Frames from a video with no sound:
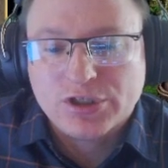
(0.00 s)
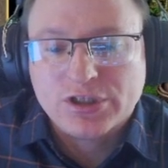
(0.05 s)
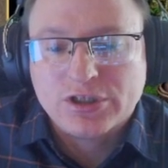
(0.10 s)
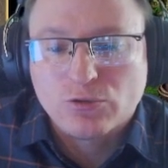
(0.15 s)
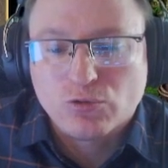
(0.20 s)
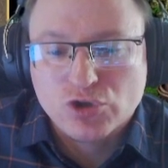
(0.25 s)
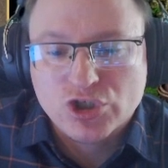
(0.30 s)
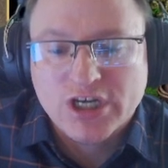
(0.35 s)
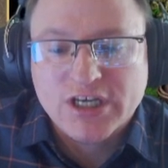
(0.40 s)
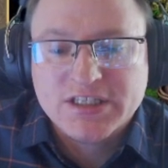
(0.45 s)
это
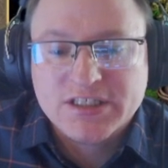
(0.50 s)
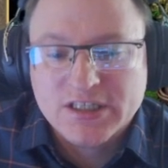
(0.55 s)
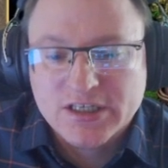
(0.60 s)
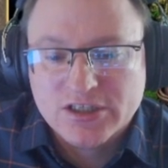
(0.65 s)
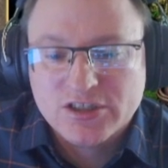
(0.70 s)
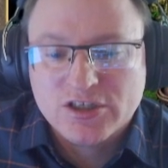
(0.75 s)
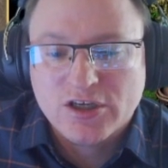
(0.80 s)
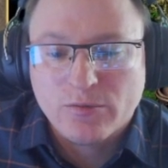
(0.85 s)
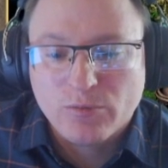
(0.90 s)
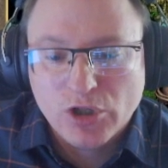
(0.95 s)
ужасное
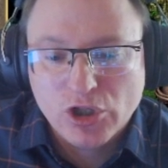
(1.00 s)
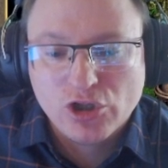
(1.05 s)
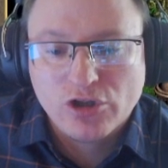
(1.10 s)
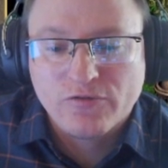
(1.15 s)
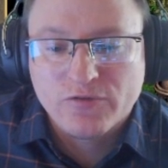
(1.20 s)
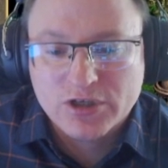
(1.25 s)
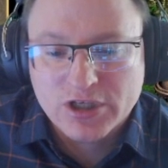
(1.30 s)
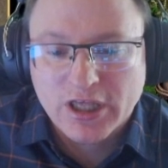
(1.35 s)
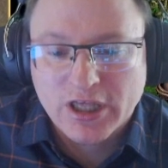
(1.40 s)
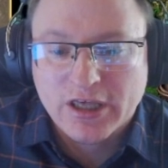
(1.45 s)
дерьмище
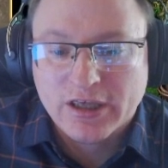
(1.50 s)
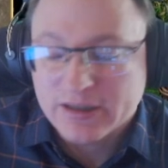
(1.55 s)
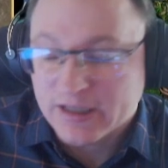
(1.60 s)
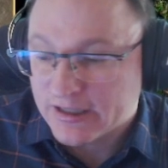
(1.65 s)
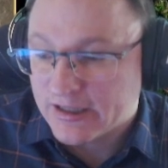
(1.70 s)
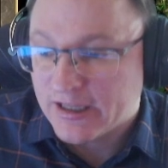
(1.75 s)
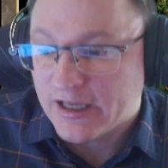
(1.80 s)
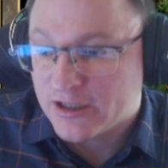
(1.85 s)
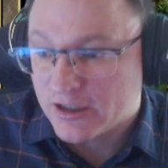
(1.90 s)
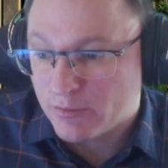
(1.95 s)
в игре на
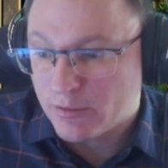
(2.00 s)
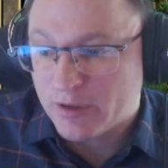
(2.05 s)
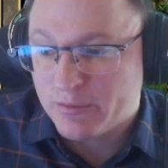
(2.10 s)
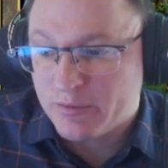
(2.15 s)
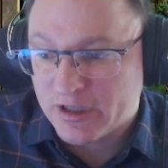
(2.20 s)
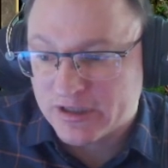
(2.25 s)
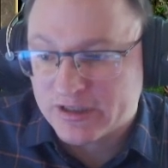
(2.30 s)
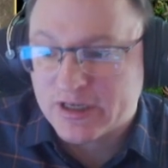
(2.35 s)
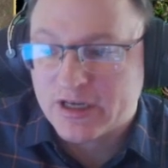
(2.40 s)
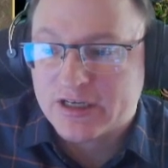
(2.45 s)
данный
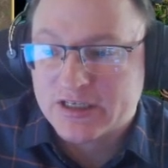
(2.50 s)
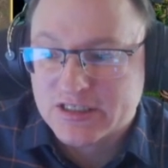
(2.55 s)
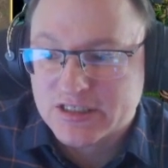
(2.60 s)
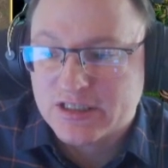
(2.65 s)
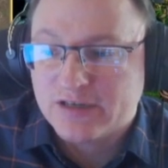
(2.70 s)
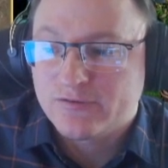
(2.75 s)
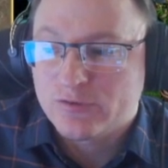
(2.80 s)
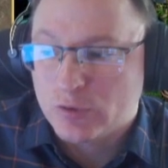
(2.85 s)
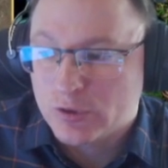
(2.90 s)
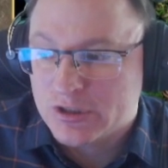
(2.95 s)
момент, как
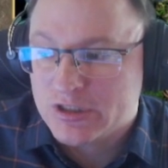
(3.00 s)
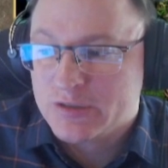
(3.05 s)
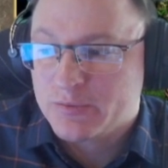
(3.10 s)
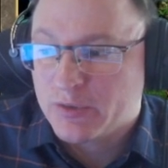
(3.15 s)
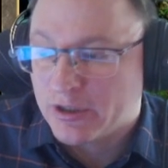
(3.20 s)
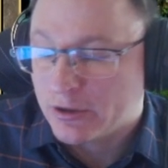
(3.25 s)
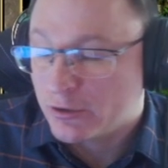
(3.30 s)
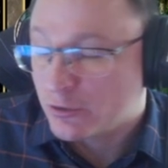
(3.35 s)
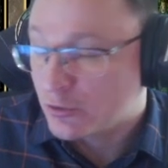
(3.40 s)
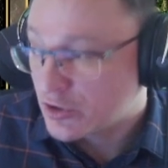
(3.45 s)
основной
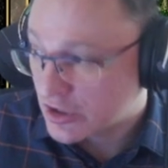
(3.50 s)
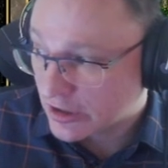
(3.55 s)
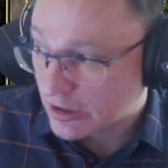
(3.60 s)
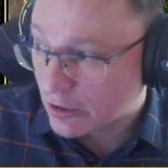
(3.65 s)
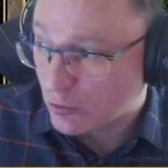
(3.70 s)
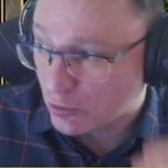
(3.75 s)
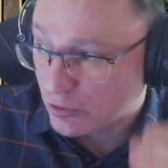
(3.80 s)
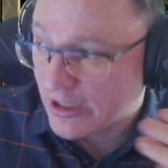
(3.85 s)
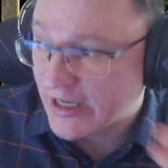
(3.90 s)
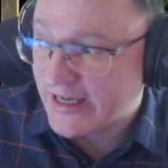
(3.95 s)
спел. То есть это
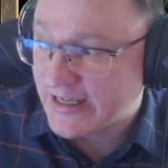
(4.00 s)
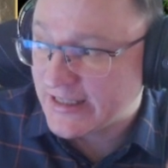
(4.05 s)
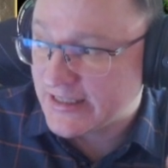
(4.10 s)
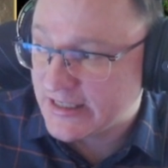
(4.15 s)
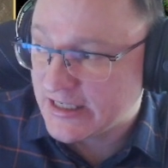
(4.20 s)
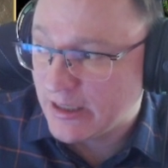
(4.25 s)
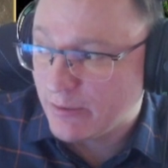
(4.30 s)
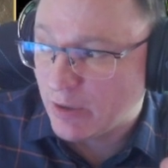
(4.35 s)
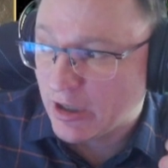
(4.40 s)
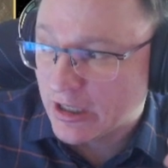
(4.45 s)
крутая
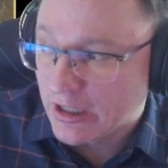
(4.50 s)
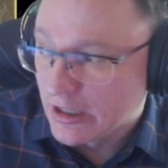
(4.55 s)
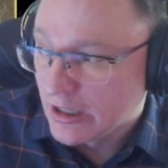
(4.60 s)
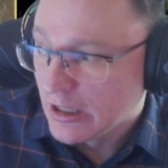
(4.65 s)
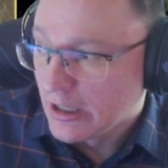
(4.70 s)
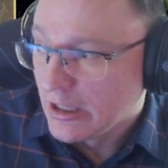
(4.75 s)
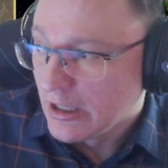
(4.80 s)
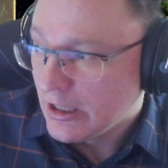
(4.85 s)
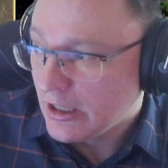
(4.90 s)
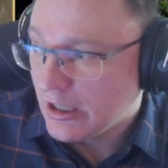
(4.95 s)
тема,
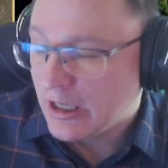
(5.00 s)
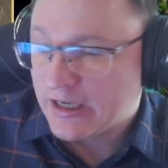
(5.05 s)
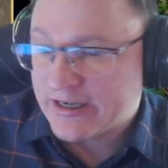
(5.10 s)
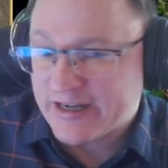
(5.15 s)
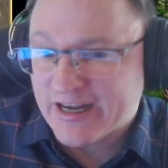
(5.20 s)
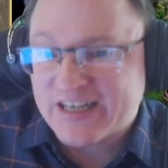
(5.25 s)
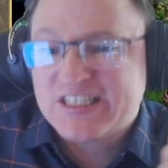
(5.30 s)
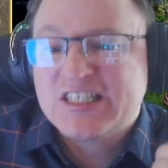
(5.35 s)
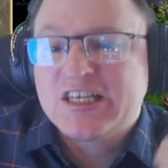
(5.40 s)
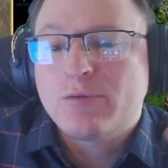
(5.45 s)
э,
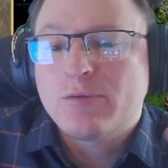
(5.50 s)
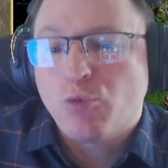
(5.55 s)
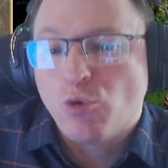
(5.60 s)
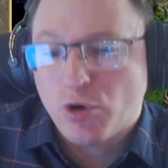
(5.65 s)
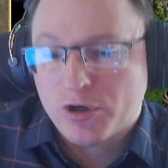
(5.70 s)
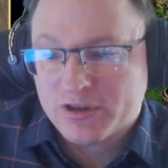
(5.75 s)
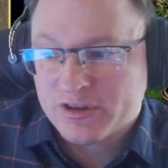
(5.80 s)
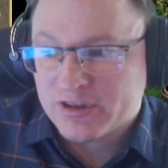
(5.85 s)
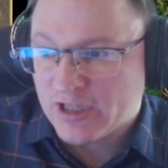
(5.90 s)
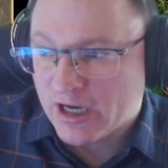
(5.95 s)
как
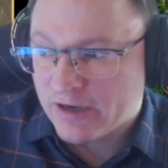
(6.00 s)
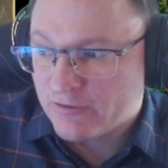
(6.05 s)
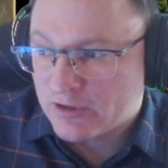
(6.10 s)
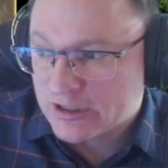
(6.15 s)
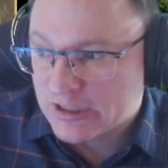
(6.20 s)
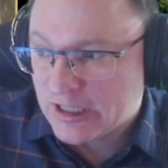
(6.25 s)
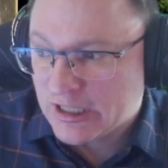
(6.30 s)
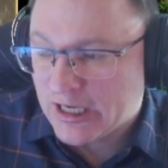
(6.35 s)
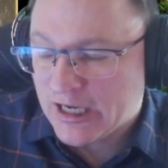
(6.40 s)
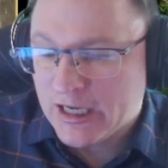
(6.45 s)
саппорт навык,
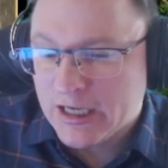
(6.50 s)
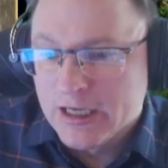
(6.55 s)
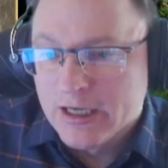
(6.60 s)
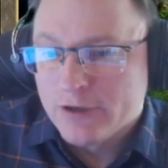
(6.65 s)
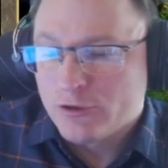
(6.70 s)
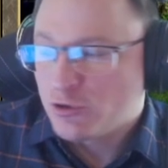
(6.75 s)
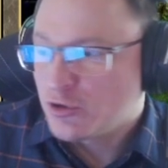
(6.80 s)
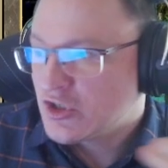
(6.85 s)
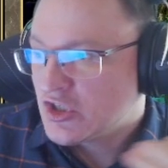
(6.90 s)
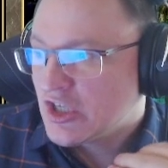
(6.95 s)
да?
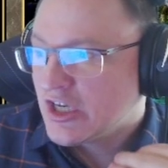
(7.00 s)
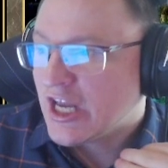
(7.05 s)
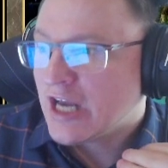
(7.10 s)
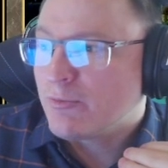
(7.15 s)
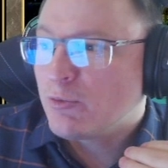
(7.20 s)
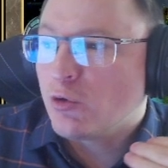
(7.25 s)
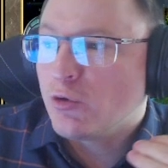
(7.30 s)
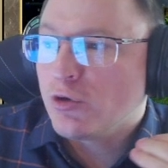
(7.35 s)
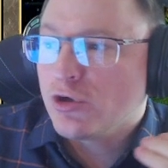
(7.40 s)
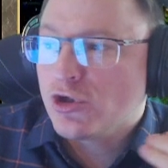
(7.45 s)
То есть ты как
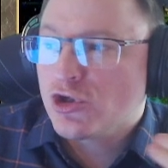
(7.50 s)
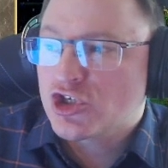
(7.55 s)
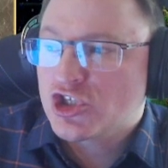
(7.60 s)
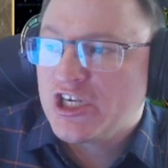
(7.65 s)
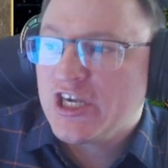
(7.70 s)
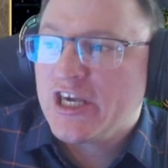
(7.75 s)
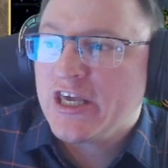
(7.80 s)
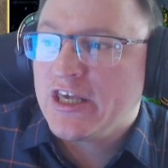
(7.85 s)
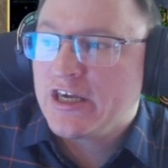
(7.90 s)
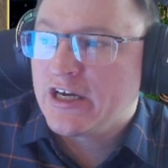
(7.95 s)
бы хочешь
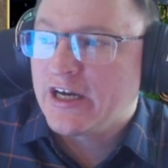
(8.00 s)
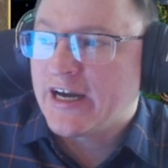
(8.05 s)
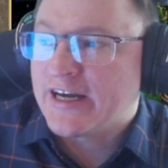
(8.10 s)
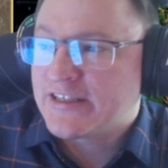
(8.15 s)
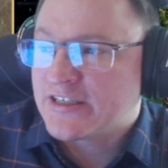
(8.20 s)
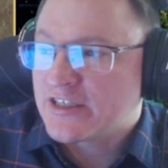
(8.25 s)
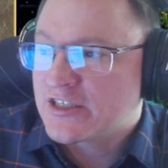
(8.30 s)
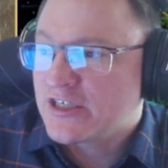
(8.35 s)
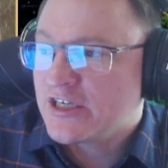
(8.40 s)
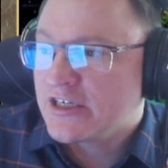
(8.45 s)
керри
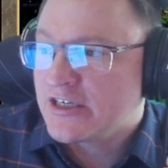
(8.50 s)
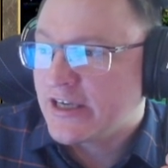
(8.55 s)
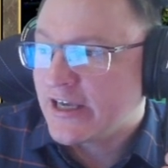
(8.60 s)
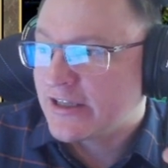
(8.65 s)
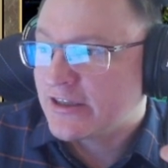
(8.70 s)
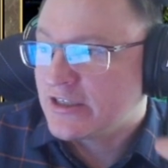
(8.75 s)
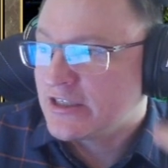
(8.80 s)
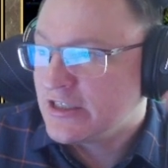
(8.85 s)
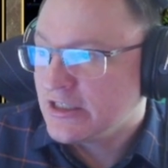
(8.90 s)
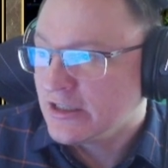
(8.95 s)
играть, а тебе
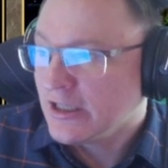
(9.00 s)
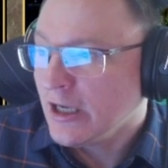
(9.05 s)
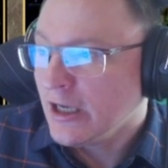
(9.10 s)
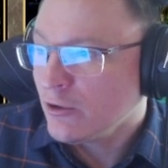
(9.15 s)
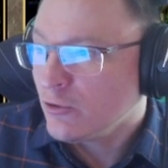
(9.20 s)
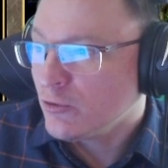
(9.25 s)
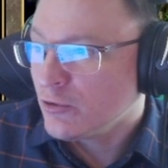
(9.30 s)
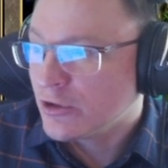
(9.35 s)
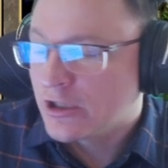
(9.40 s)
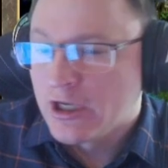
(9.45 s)
говорят, иди
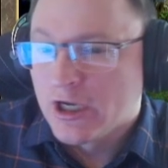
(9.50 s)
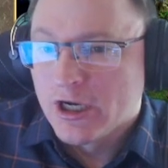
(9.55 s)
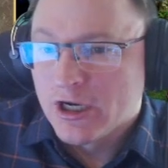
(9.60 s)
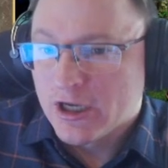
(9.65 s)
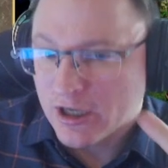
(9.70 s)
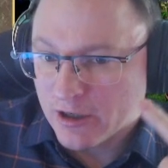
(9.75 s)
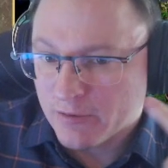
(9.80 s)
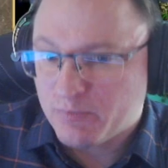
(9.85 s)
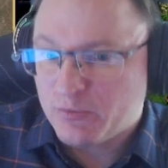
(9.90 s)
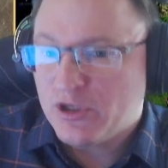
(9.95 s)
нахуй,
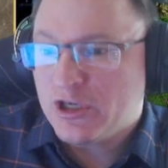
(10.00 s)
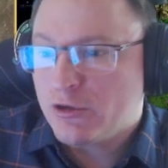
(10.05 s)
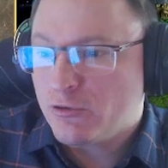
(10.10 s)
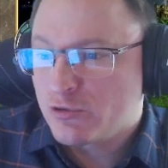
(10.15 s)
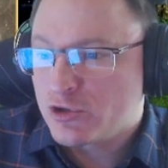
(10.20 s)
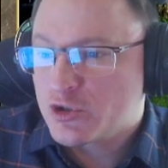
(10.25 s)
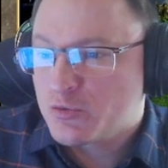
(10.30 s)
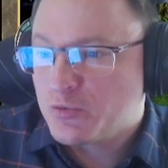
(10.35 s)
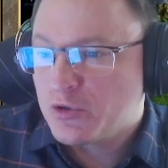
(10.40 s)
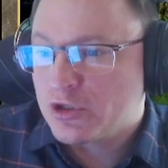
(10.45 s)
э,
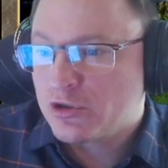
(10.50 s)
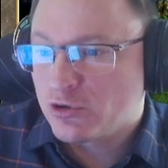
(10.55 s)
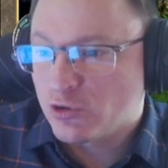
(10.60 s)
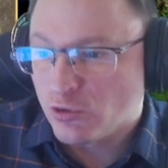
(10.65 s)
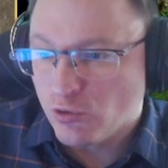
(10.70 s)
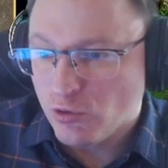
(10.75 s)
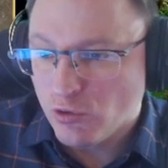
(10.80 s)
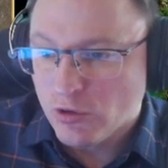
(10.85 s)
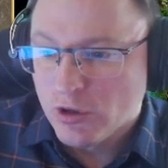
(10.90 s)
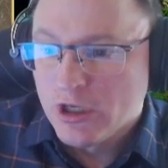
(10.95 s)
пикают
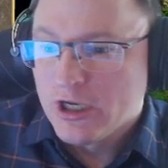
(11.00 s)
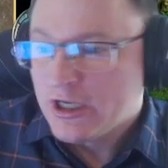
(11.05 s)
спектру